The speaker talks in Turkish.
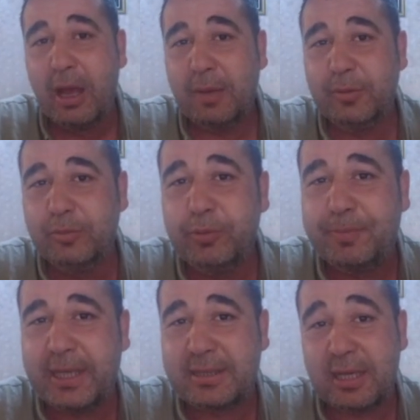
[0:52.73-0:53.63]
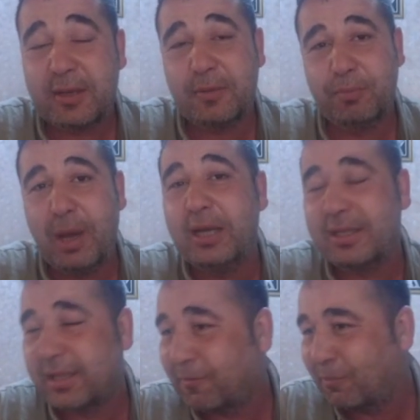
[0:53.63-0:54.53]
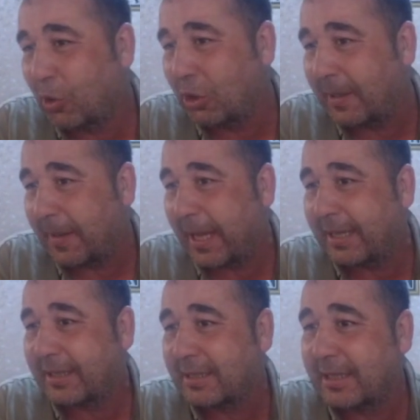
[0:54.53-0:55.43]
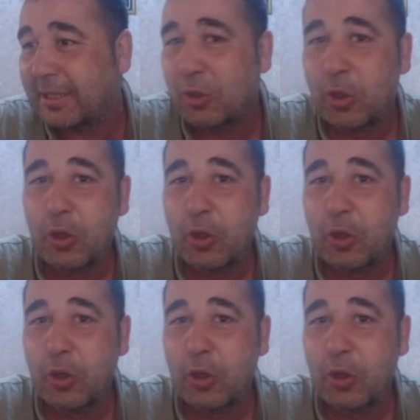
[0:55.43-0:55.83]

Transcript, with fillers: Ama bu piyasa maalesef böyle herkesten